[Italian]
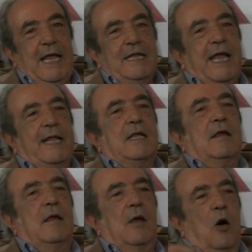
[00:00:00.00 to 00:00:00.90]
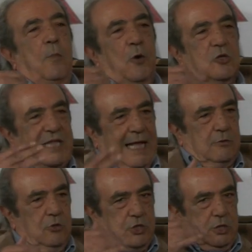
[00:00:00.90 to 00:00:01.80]
Niente, eh, ho
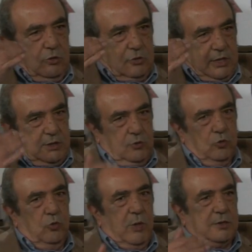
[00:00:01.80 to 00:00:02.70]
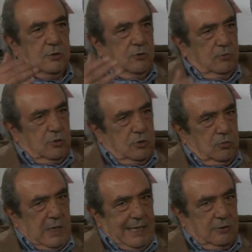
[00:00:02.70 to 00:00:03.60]
portato il 131 a,
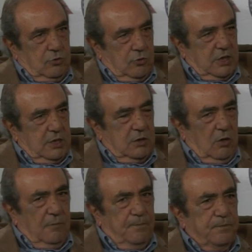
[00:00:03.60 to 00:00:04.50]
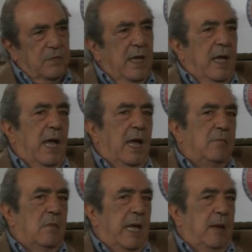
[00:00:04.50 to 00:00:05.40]
a Torino
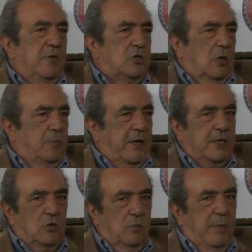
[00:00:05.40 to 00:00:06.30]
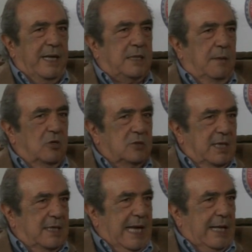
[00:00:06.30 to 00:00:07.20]
e, e mi sono preso un Betta
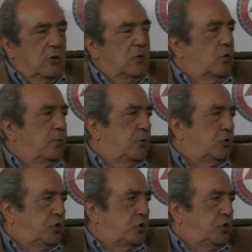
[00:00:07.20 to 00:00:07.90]
Monte Carlo gruppo